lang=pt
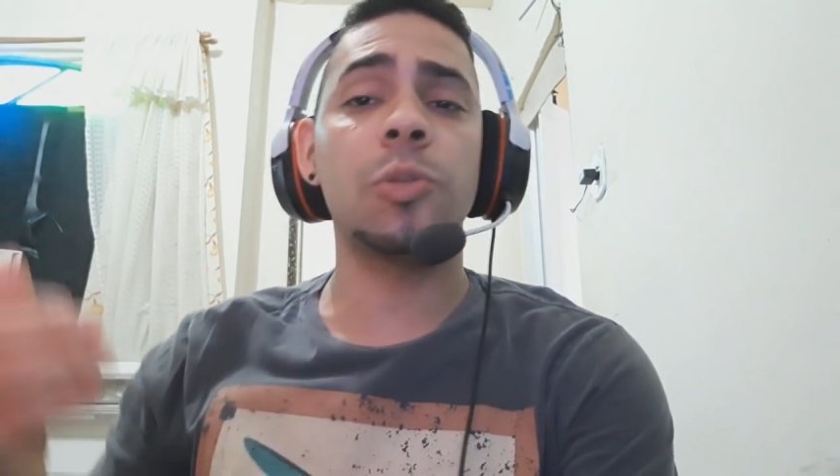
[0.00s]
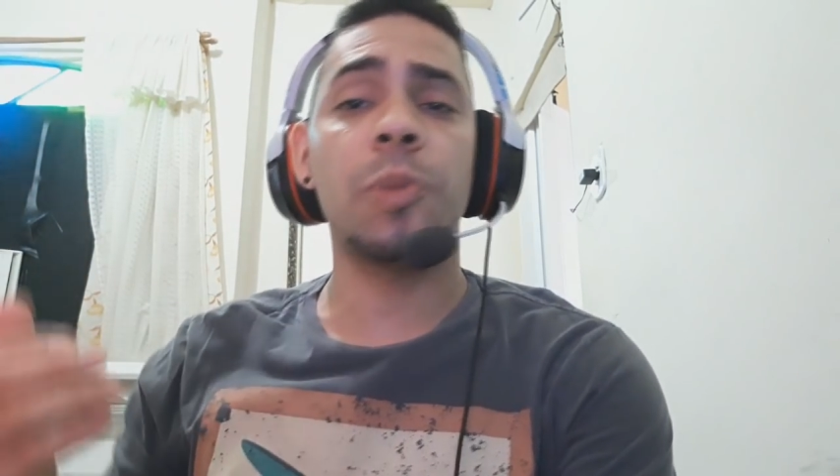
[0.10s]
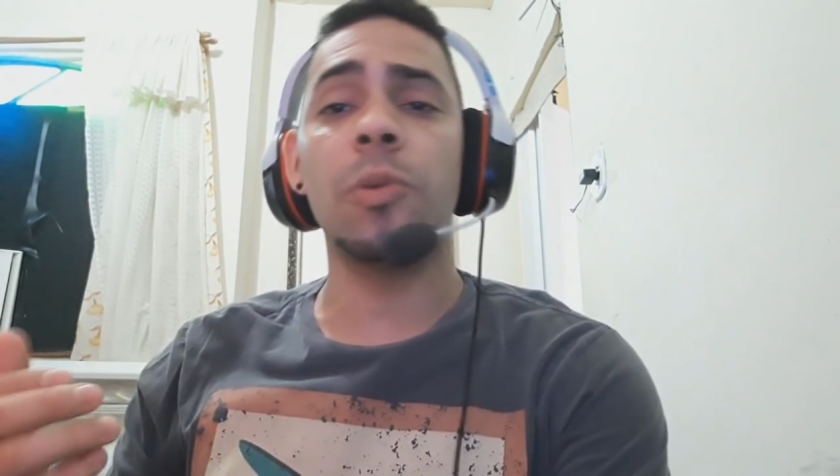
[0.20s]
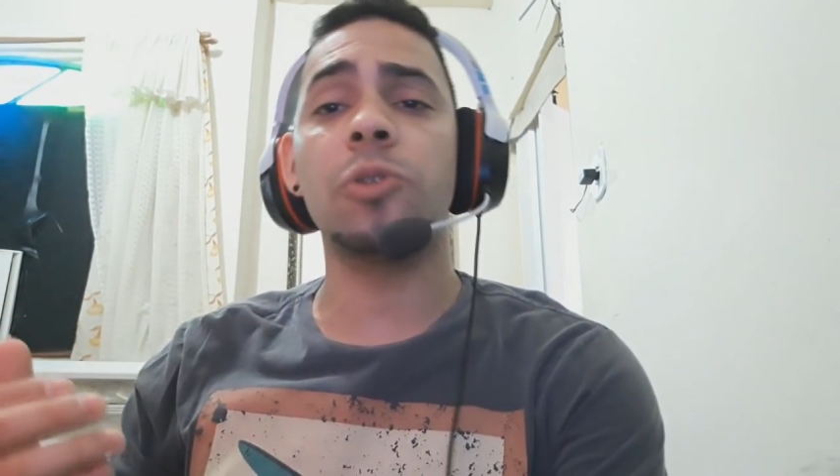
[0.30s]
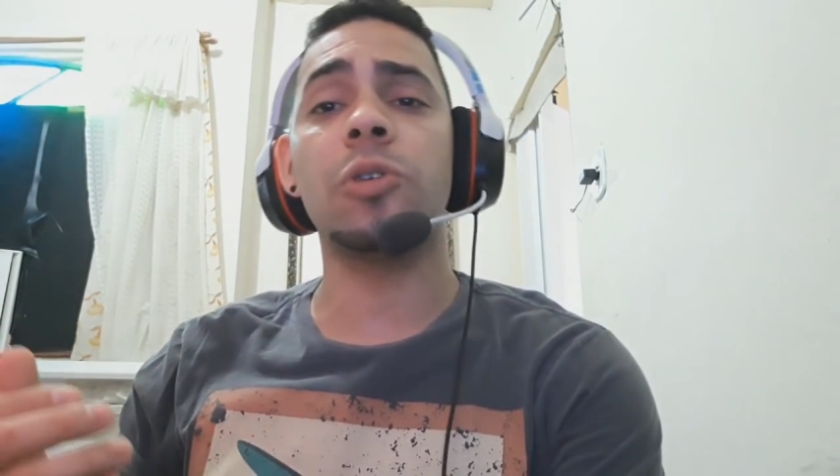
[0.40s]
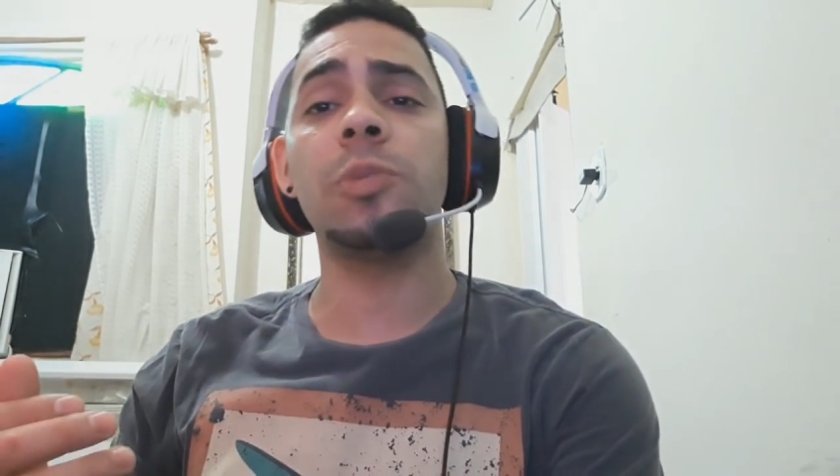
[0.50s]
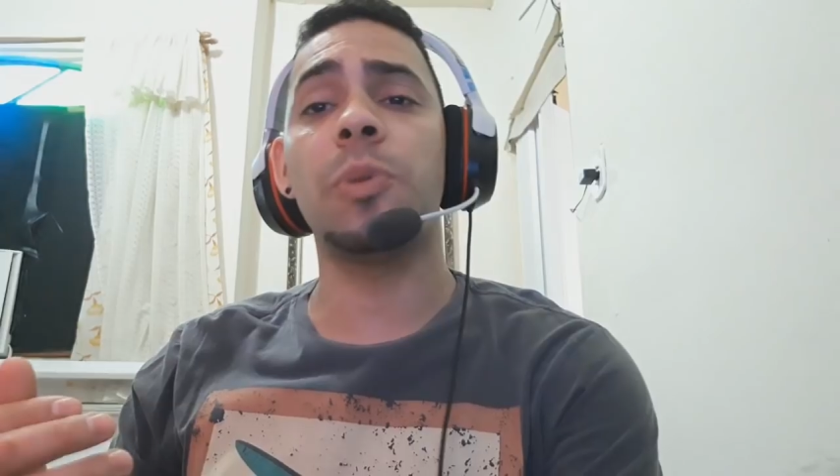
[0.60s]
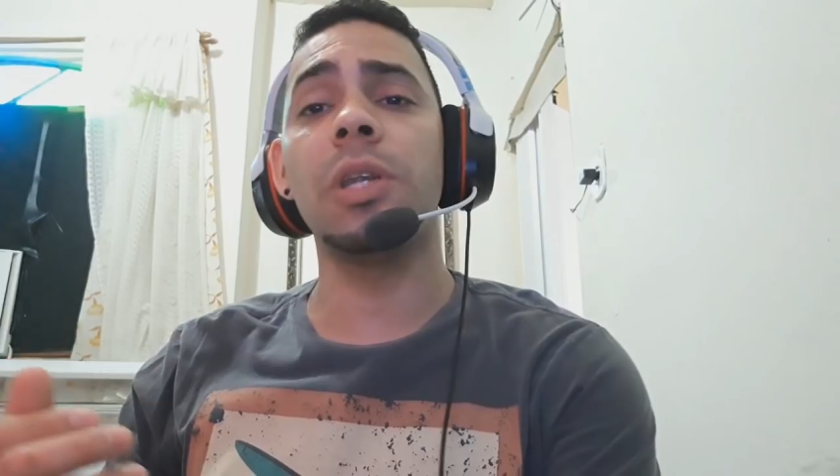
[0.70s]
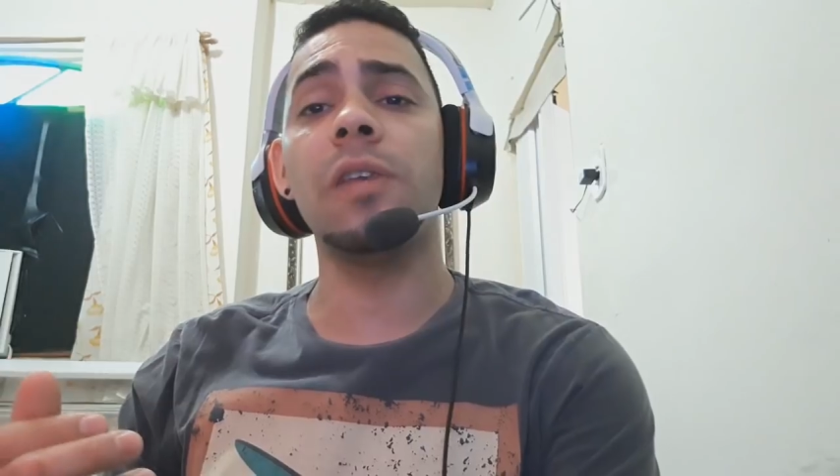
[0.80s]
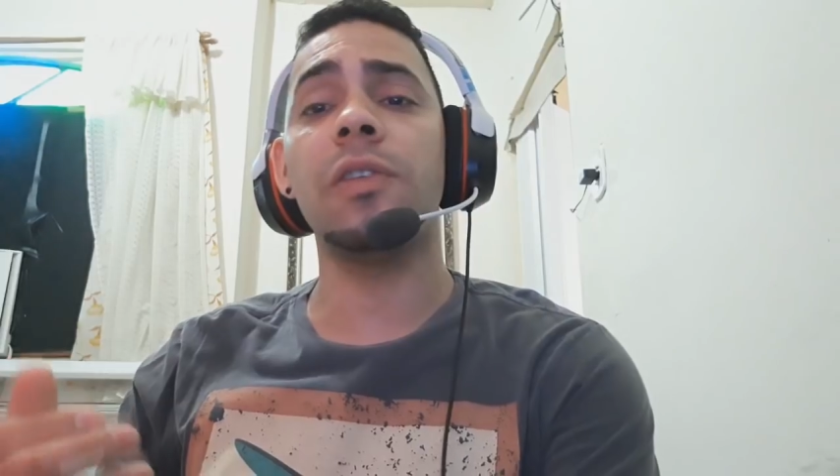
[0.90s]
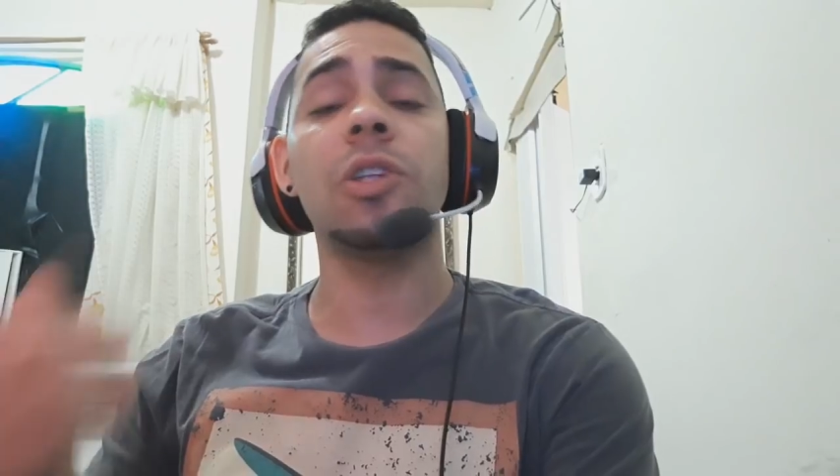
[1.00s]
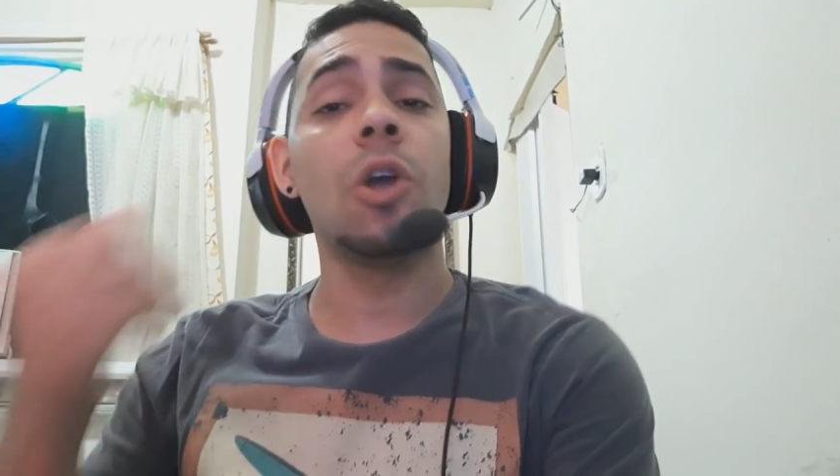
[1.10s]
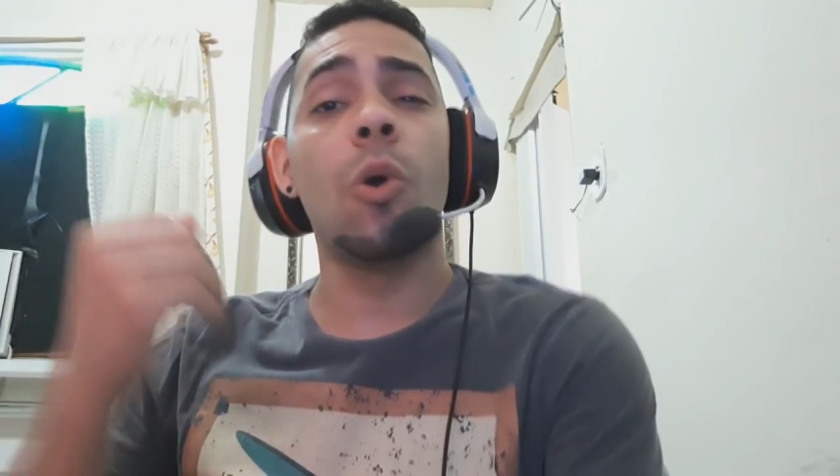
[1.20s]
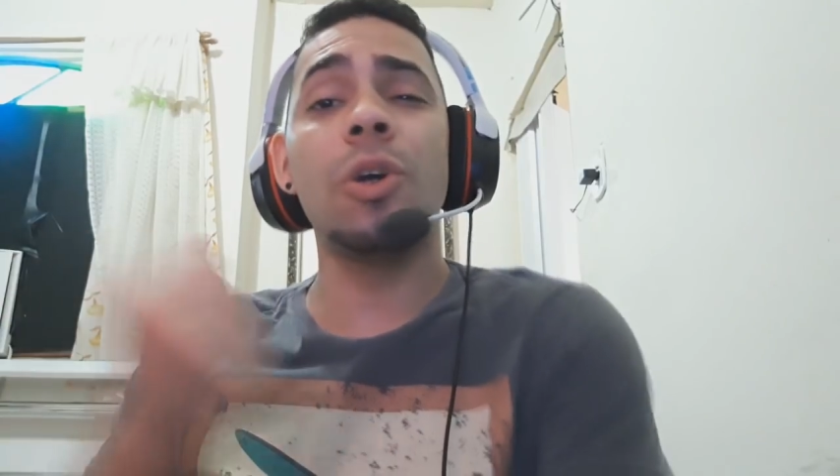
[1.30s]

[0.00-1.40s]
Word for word: as promoções sensor disponíveis.